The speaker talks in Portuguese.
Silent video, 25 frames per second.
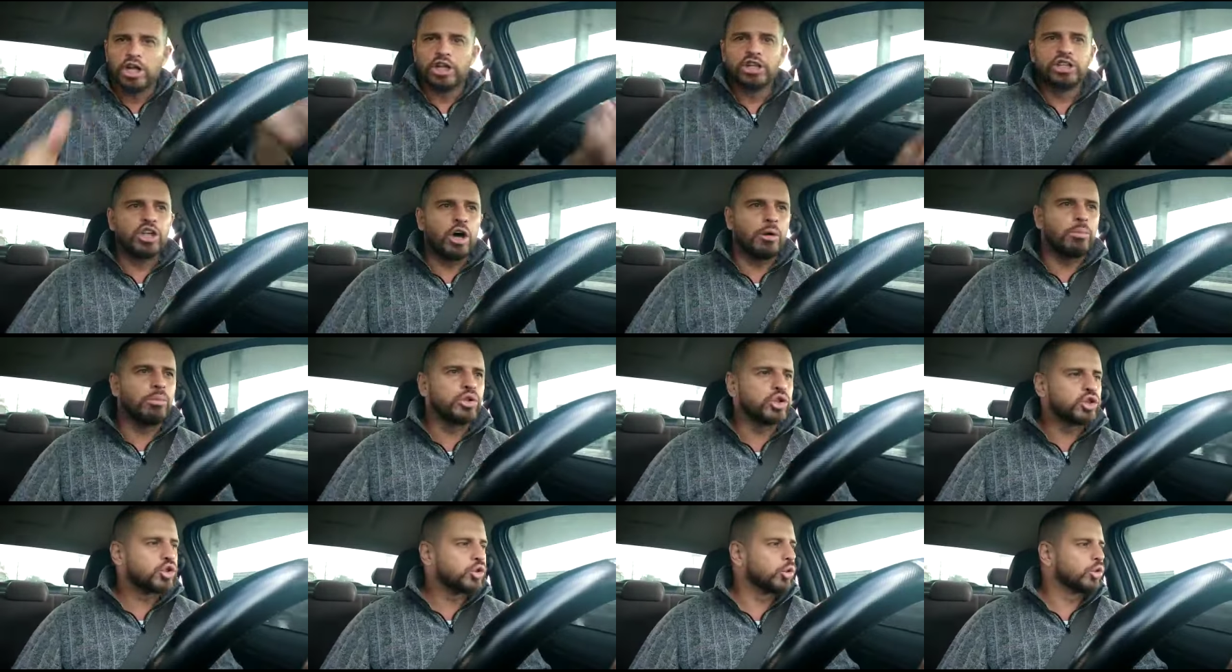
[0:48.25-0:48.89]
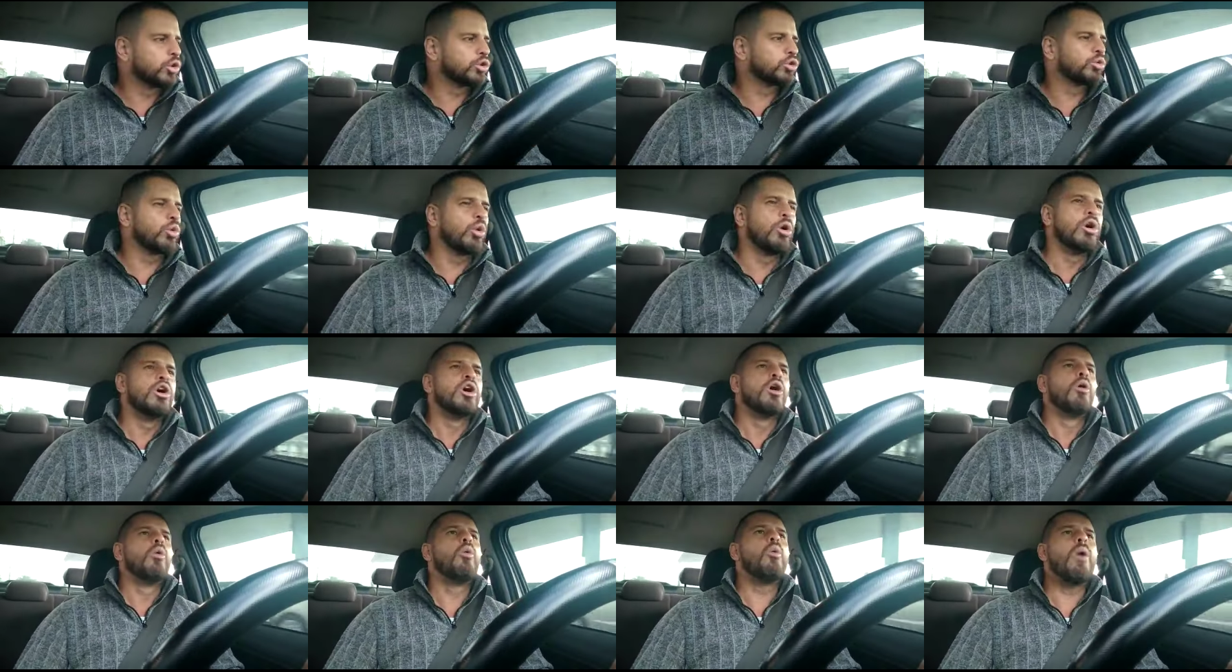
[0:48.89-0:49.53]
Tamo junto,
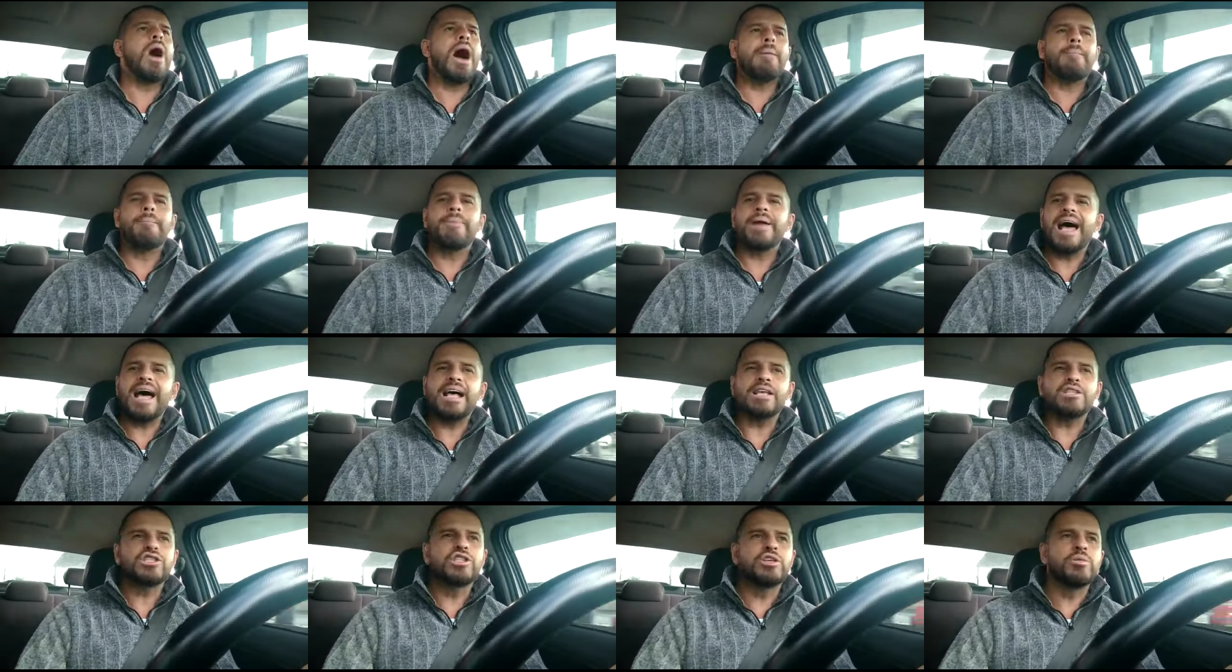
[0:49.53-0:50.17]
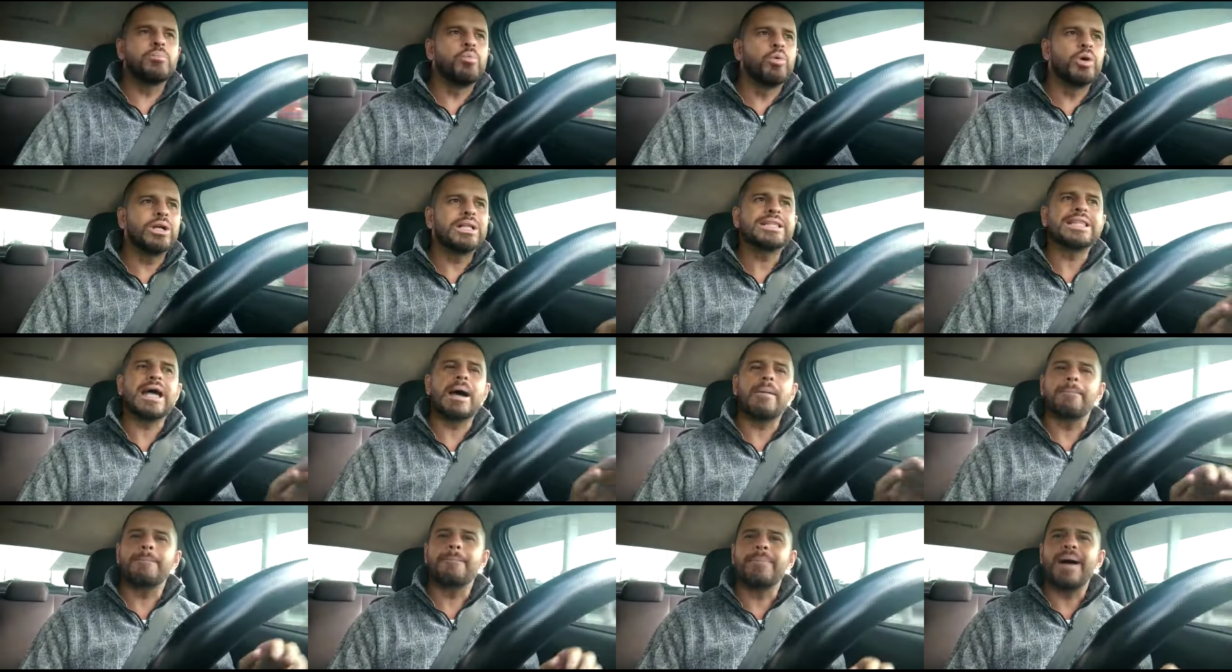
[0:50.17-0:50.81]
um abraço e
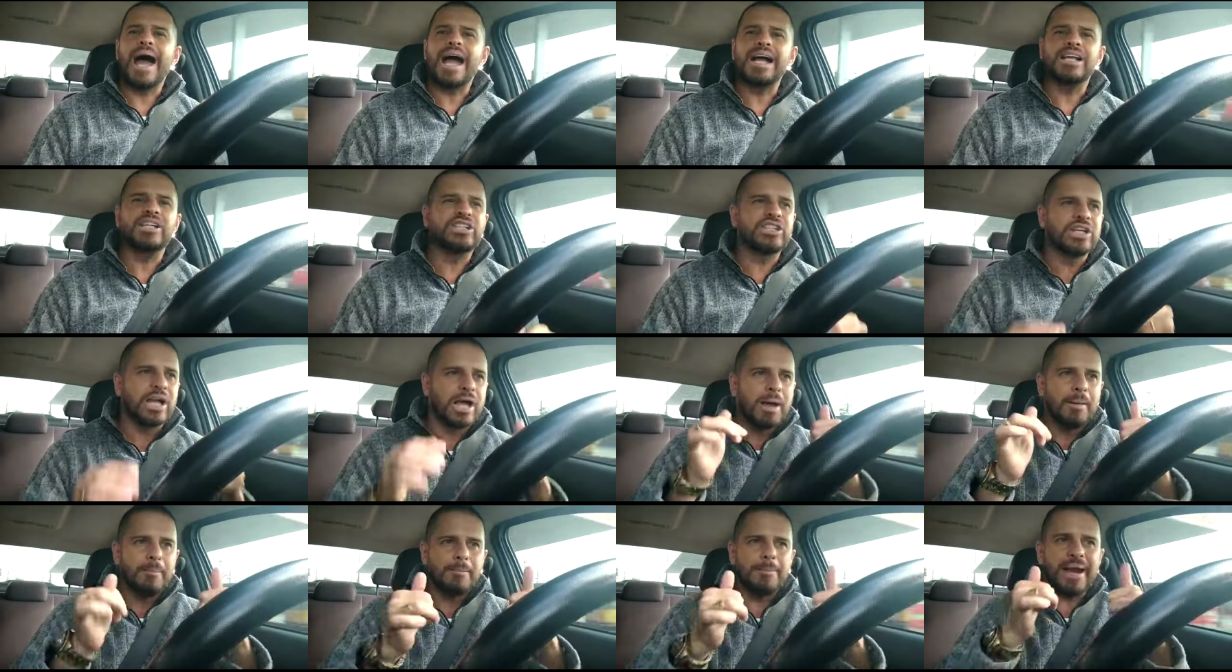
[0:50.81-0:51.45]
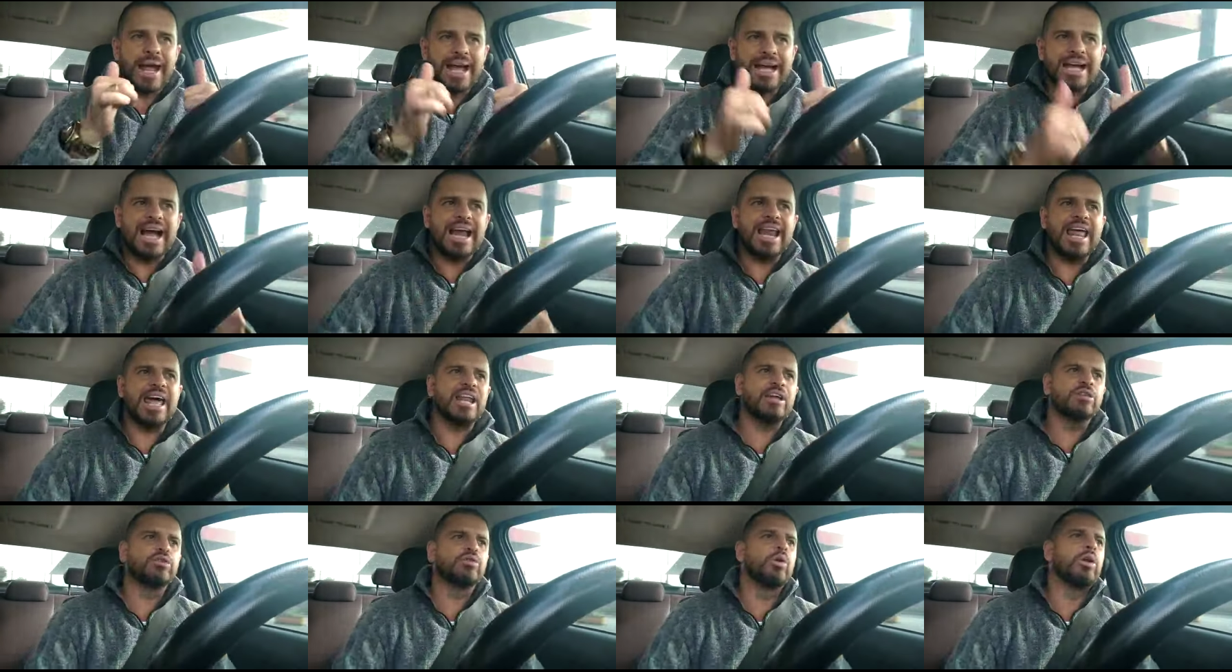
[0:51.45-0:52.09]
muita paz pra
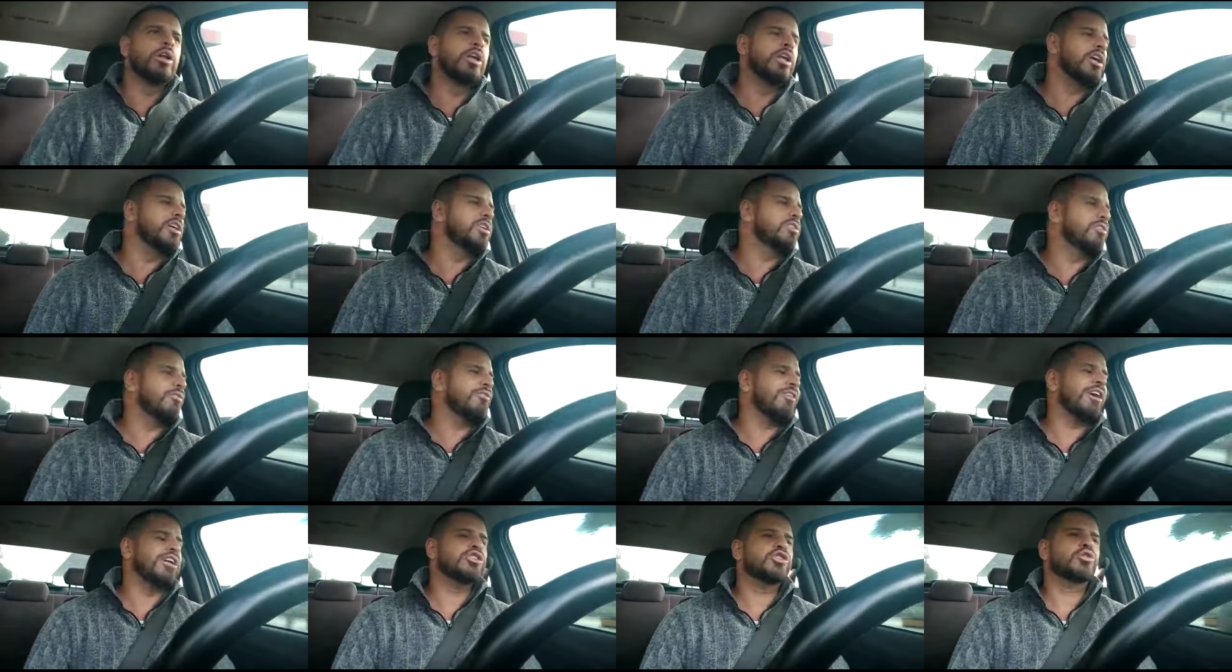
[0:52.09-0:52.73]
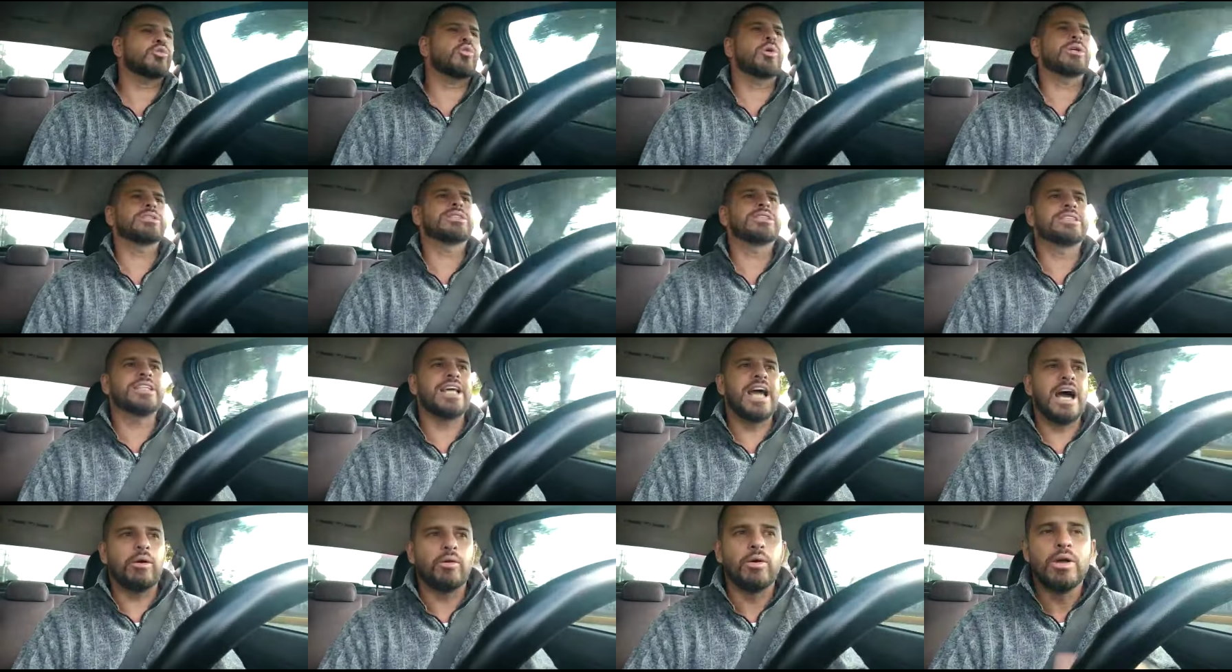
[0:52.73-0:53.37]
galera do Lins de
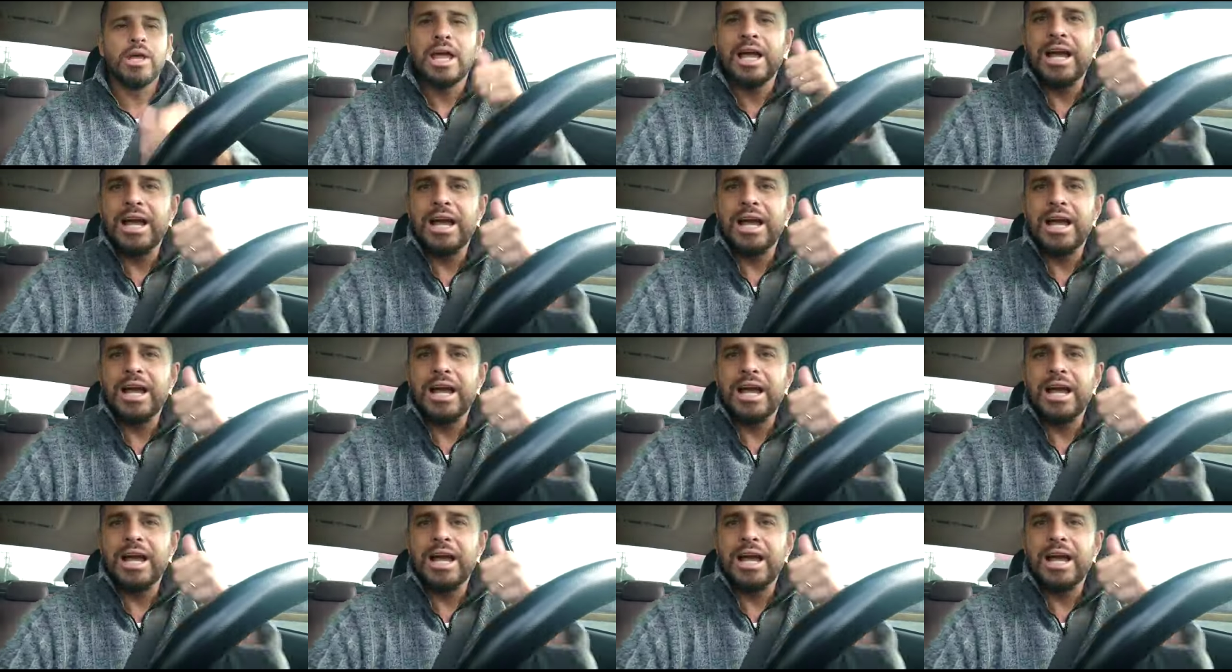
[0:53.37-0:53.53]
Vasconcelo.